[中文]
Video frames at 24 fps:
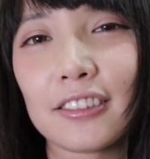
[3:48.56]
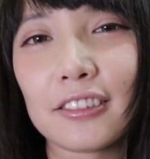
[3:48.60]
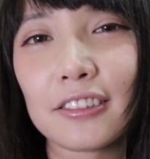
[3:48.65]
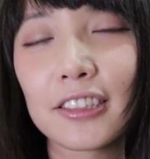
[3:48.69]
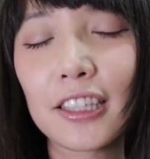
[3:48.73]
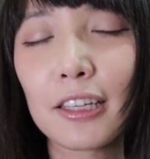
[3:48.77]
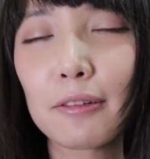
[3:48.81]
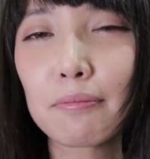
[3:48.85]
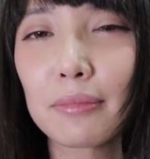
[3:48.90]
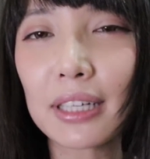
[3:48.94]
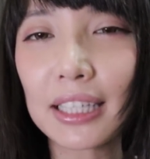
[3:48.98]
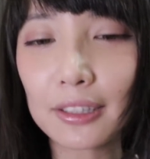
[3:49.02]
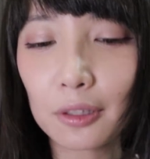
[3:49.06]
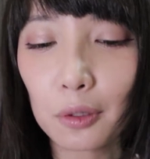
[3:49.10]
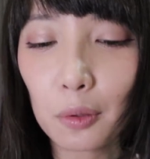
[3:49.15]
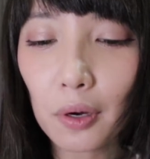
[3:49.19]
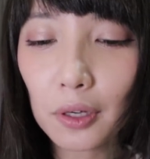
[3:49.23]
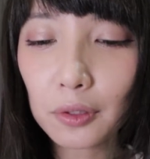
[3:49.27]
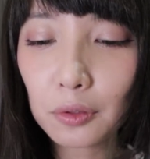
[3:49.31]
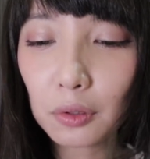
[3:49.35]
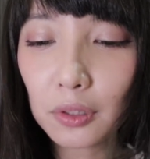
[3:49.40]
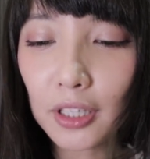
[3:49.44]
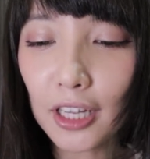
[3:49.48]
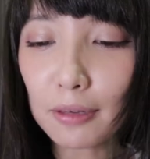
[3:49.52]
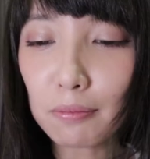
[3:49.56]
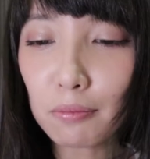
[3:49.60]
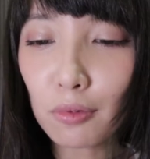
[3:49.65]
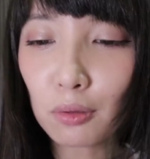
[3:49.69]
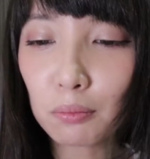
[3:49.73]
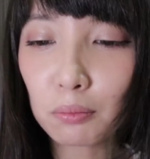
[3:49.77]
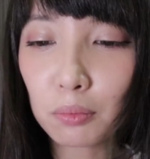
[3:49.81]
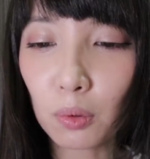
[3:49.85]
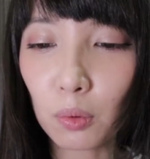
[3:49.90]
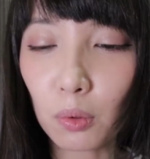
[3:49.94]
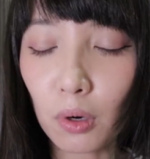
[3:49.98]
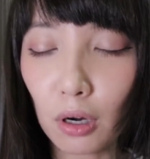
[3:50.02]
嗯，但蛮快就来
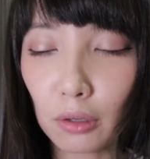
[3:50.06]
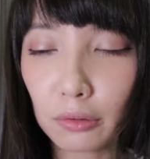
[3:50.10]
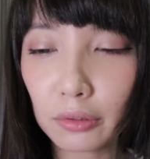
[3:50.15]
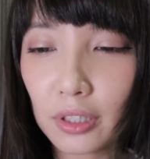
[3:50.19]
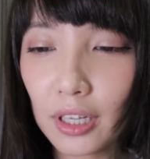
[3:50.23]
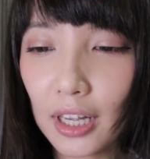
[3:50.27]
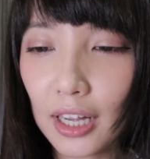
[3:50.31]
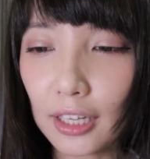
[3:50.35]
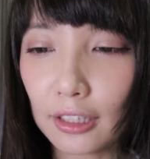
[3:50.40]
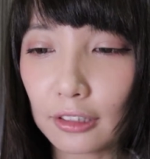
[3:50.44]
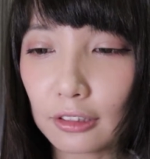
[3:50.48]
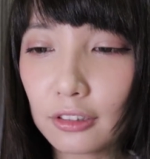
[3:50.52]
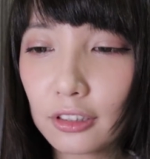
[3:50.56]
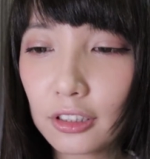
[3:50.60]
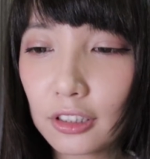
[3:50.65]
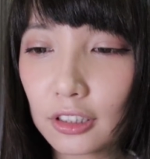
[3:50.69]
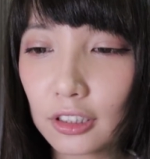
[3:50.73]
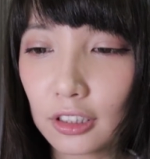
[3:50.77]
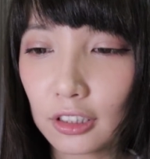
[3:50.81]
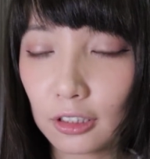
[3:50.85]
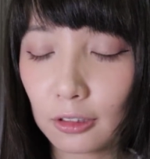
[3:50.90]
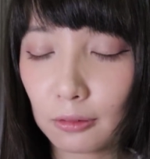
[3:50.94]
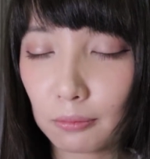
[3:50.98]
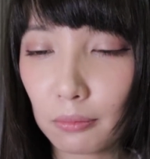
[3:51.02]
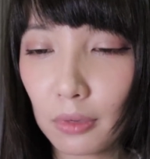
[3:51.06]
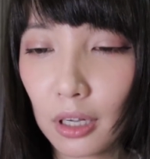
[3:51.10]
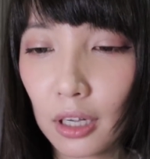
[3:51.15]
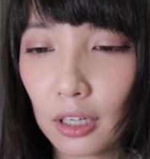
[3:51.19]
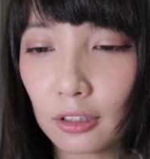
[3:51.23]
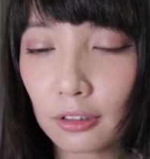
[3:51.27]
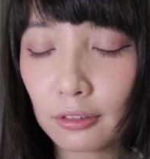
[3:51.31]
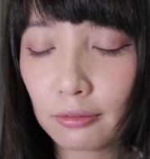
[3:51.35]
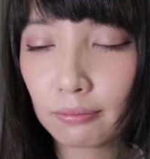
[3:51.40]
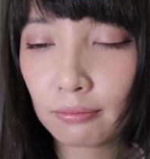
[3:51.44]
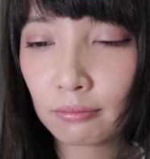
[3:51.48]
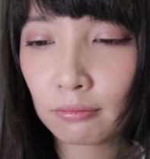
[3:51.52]
孟婆，好像还行
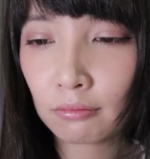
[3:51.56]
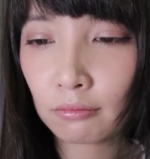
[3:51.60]
吗？